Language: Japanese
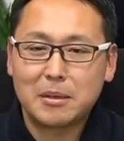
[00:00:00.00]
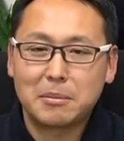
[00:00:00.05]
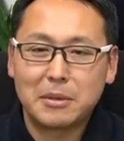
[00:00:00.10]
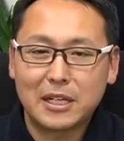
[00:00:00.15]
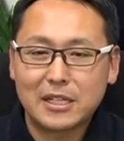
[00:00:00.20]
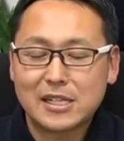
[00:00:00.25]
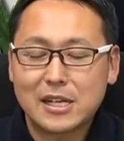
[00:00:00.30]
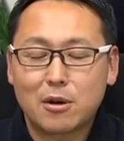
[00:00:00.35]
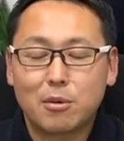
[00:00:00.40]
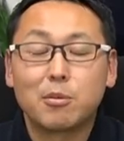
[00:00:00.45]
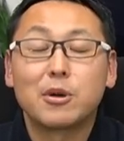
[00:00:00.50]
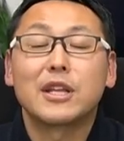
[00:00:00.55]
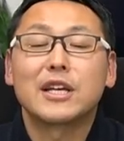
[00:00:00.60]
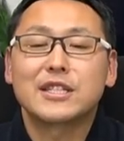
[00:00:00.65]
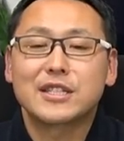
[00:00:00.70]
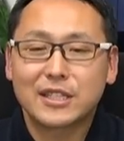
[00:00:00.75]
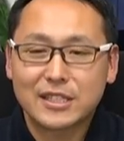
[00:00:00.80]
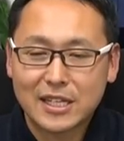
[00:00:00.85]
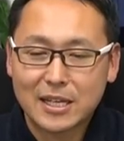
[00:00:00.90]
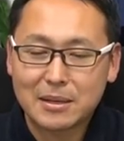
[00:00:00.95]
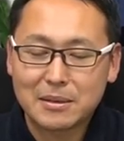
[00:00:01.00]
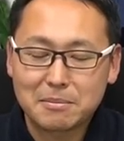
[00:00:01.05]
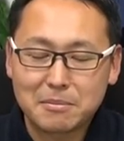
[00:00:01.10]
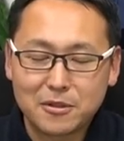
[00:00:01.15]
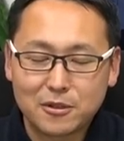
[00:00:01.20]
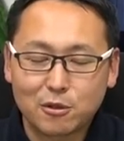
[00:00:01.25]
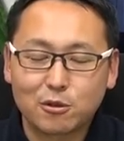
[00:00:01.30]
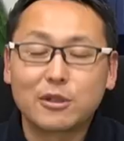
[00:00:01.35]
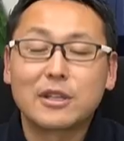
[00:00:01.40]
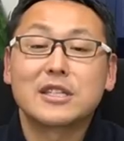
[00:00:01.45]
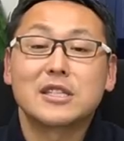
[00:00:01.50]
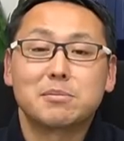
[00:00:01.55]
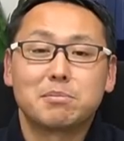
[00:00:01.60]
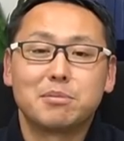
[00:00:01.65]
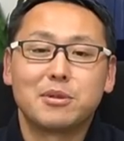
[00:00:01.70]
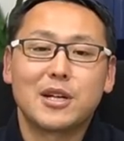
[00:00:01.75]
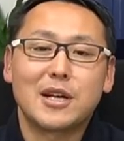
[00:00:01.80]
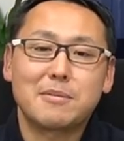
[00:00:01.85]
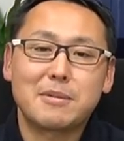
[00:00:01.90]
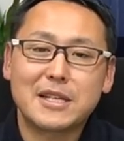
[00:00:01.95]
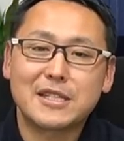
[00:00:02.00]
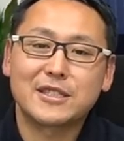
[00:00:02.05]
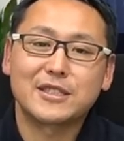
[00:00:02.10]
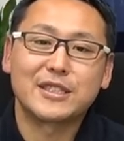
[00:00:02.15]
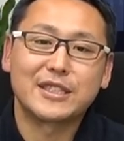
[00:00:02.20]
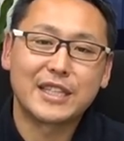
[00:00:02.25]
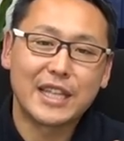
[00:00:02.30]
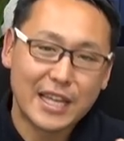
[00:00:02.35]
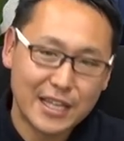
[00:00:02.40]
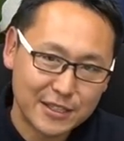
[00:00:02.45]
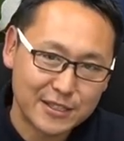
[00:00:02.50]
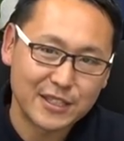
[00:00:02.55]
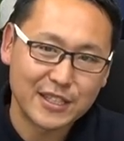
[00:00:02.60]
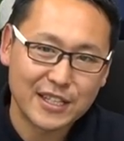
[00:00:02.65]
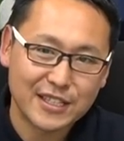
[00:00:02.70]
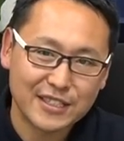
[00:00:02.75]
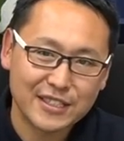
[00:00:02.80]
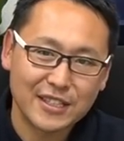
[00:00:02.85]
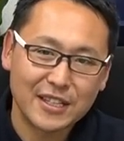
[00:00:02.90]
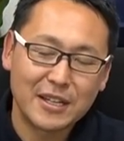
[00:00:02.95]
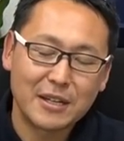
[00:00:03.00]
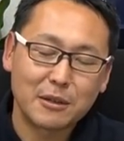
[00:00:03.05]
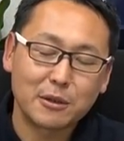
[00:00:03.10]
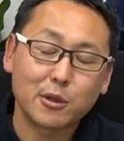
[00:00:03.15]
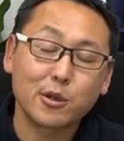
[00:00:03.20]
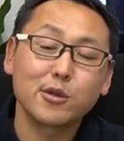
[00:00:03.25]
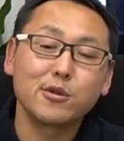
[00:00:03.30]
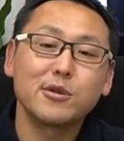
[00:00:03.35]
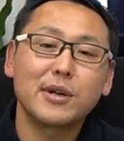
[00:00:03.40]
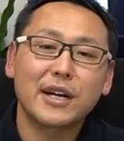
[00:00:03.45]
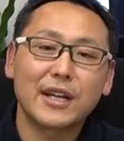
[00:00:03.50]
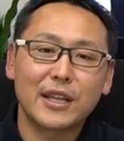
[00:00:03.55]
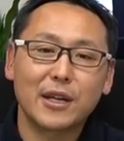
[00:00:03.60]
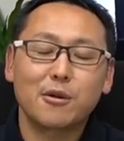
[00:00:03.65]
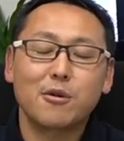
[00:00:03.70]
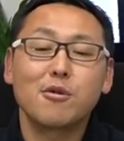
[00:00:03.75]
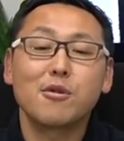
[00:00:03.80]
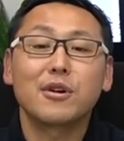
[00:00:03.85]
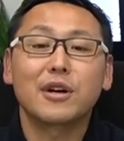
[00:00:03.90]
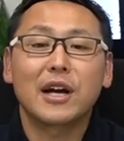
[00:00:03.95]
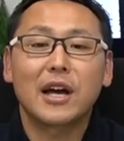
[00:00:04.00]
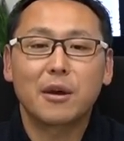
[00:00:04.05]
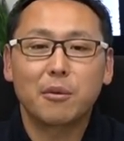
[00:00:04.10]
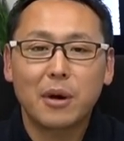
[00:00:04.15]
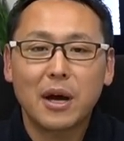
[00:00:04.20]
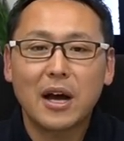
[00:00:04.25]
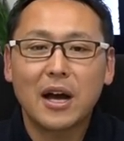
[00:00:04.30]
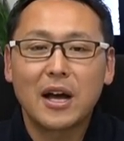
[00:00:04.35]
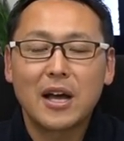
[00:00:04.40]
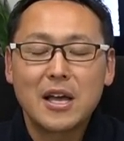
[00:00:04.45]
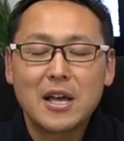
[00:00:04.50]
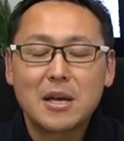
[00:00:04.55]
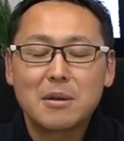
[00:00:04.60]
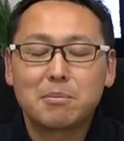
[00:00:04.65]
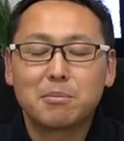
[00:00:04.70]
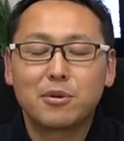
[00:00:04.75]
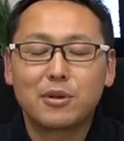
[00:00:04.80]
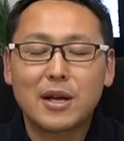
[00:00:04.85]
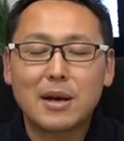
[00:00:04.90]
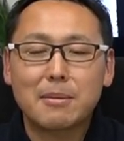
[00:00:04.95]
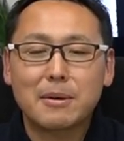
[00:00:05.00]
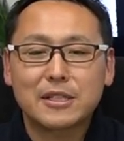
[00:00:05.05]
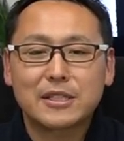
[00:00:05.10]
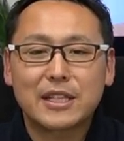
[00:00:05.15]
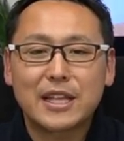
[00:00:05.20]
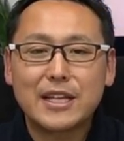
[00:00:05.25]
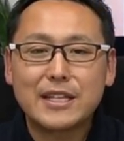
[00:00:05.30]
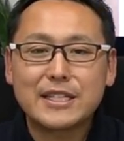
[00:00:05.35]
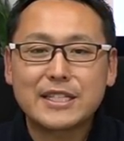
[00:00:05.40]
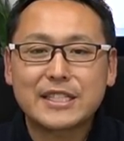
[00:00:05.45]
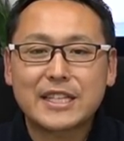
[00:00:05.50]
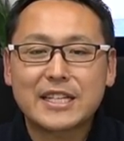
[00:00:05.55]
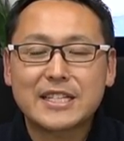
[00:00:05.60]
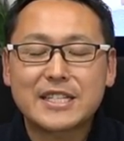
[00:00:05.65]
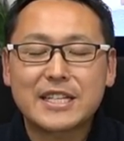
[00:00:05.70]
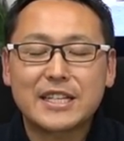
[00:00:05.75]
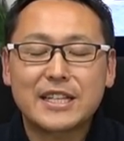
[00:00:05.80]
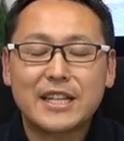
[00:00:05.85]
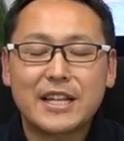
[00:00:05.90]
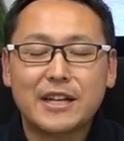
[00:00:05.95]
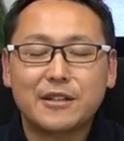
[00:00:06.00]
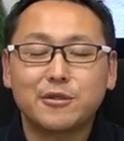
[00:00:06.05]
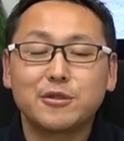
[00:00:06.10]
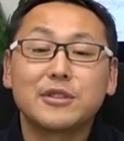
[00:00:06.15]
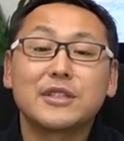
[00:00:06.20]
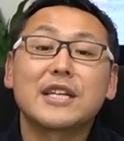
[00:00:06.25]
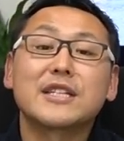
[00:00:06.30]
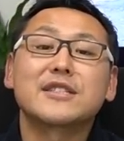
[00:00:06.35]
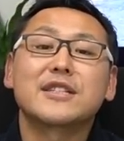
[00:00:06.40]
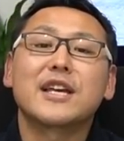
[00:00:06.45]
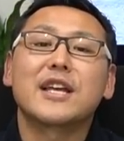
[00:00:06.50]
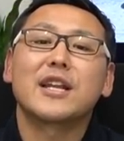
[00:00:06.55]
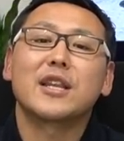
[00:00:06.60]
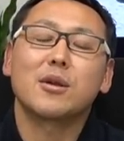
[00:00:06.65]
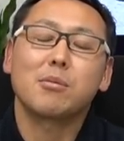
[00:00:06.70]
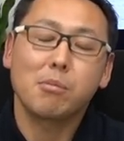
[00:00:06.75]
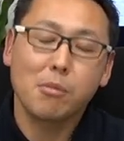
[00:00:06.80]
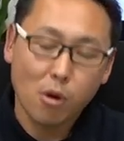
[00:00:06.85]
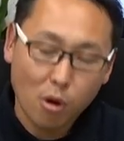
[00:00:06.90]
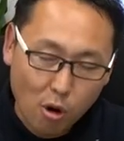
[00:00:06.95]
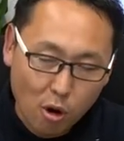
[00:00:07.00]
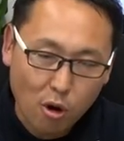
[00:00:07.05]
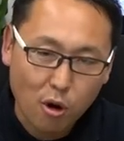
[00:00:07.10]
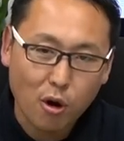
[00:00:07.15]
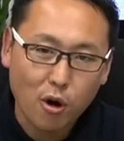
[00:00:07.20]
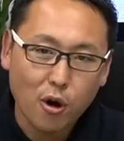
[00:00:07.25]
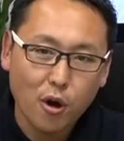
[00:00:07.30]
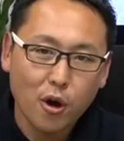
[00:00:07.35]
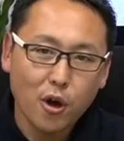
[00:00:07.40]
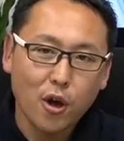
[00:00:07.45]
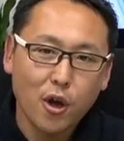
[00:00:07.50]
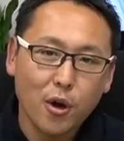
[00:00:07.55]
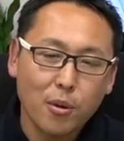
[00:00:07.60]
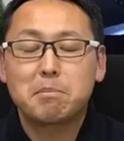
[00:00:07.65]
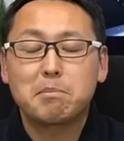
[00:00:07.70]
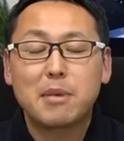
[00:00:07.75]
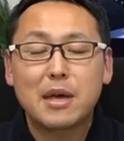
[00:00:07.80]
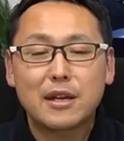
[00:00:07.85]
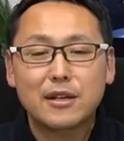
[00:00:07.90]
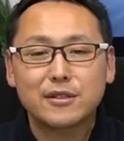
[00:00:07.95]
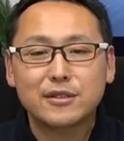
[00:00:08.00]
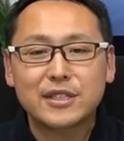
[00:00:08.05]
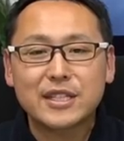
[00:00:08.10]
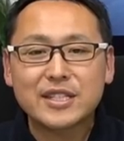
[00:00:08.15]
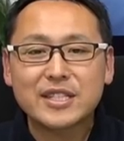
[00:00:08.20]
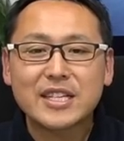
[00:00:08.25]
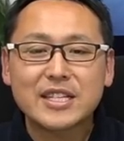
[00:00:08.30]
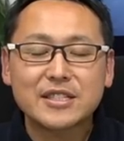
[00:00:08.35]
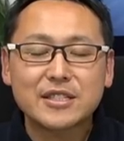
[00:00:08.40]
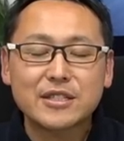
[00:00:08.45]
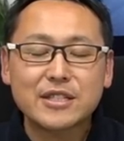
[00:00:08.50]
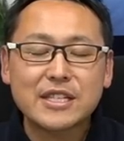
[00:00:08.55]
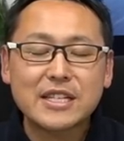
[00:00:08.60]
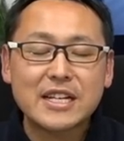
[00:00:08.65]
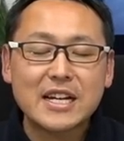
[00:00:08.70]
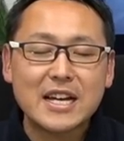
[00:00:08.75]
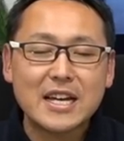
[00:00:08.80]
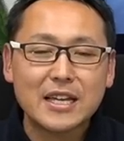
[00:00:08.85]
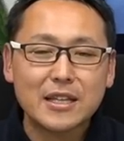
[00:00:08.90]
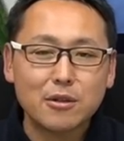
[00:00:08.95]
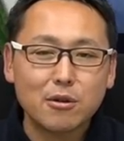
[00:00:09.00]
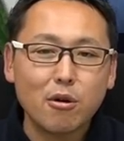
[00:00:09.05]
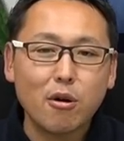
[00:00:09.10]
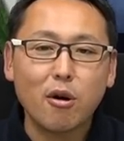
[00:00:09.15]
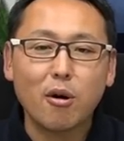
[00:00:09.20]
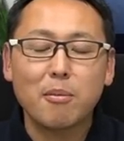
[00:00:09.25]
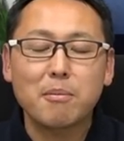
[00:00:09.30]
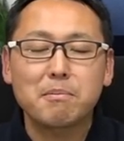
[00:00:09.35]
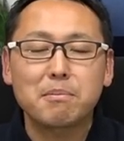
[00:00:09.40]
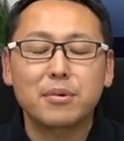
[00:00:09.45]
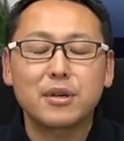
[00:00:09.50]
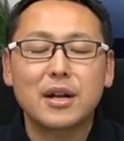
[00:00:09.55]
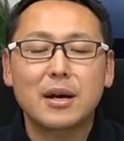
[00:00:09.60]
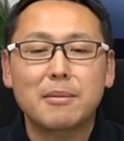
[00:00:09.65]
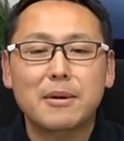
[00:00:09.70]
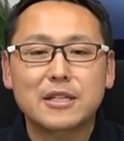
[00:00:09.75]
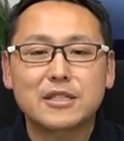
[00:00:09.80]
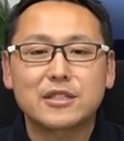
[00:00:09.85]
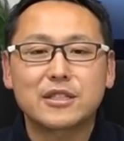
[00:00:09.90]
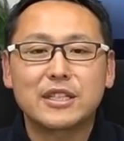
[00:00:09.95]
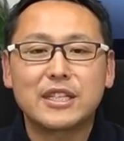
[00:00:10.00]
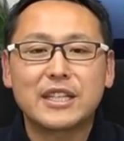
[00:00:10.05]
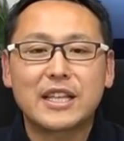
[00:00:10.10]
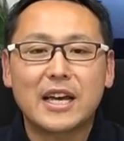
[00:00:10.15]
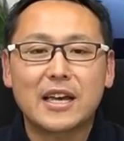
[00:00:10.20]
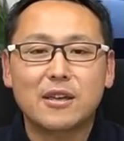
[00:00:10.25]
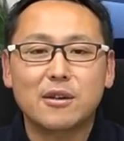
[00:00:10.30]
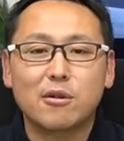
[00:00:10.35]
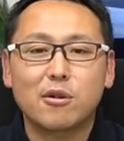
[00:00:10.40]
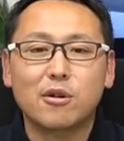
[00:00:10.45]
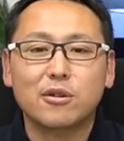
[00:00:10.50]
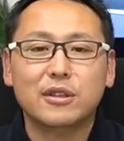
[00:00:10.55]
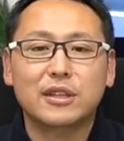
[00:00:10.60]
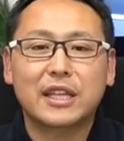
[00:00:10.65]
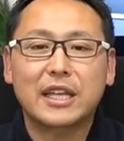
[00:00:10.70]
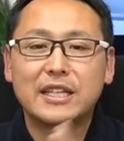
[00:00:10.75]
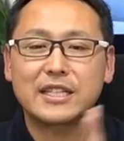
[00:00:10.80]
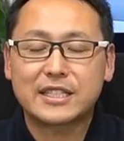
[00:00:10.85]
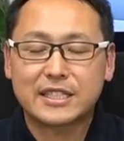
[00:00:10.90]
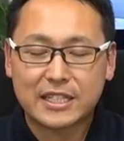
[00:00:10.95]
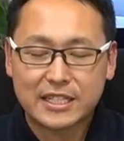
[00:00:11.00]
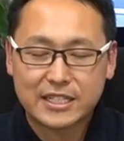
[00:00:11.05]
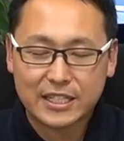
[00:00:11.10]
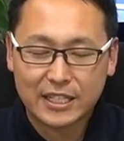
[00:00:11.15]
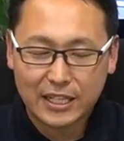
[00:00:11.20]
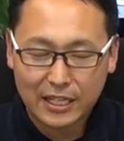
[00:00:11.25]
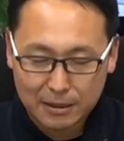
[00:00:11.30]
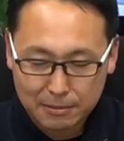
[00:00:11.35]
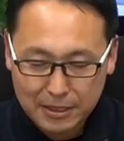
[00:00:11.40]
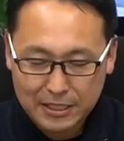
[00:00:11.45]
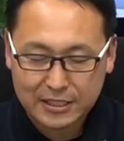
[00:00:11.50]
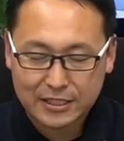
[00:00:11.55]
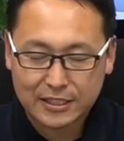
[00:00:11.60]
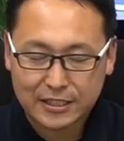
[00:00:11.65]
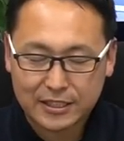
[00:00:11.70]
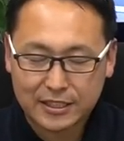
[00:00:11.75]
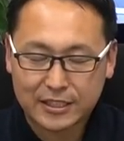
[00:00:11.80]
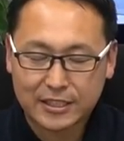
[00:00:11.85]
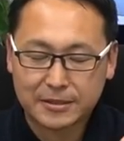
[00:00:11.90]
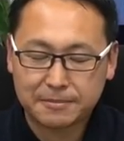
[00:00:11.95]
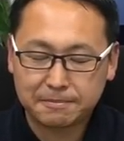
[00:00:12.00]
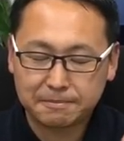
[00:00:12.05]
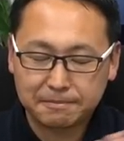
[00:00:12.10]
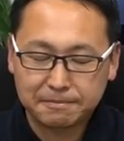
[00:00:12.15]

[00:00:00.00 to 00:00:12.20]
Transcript: 皆さん思い出してください。そうです、ブラバスデイズです。というわけで今回はブラバス展示させていただくんですけれども、メルセデス以外のブラバスにだいを展示させていただきます。